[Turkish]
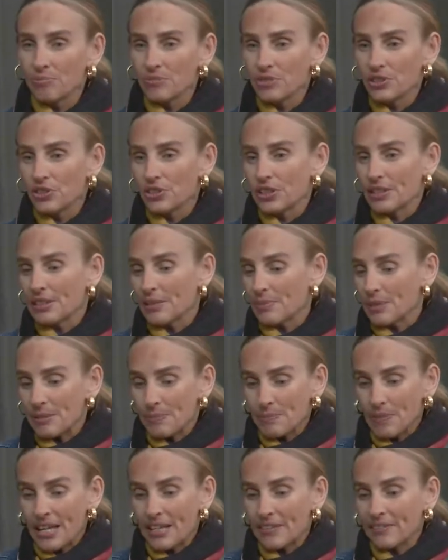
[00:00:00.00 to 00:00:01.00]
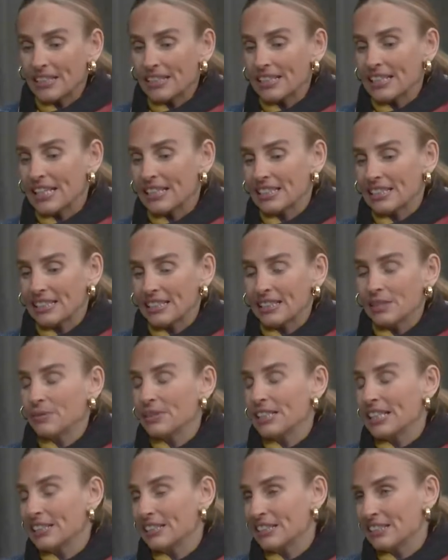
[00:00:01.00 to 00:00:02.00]
işte ne bileyim evde kek
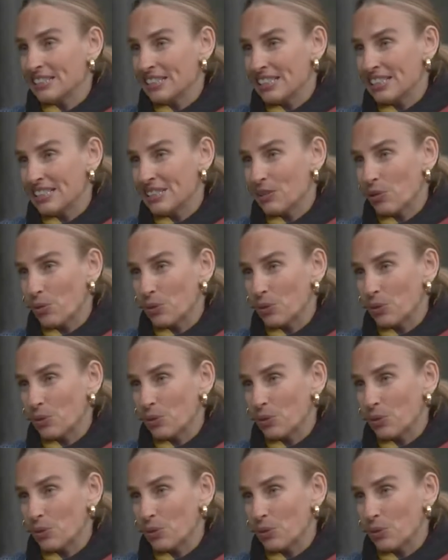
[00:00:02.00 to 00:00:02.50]
yenildiyse